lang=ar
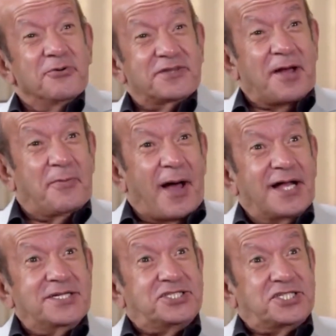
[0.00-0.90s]

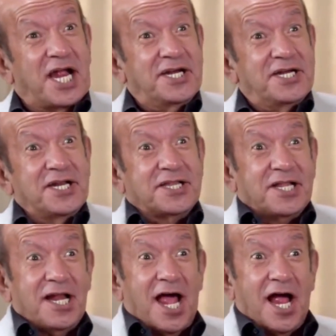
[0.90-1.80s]
وطبعا
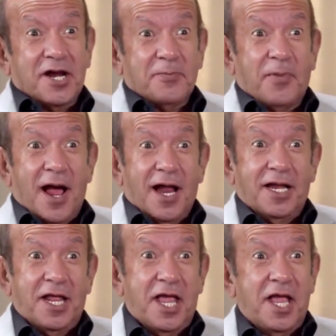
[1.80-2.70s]
شنت الحرب
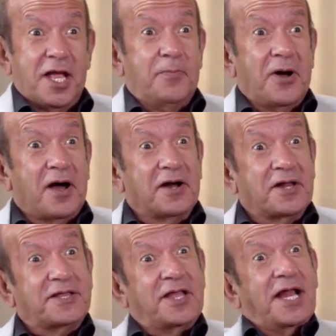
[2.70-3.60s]
عليك
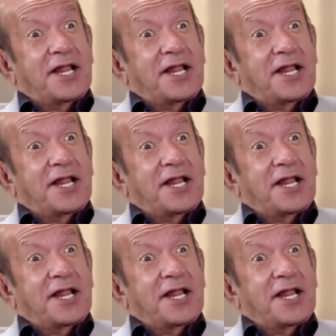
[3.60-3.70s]
بغاراتها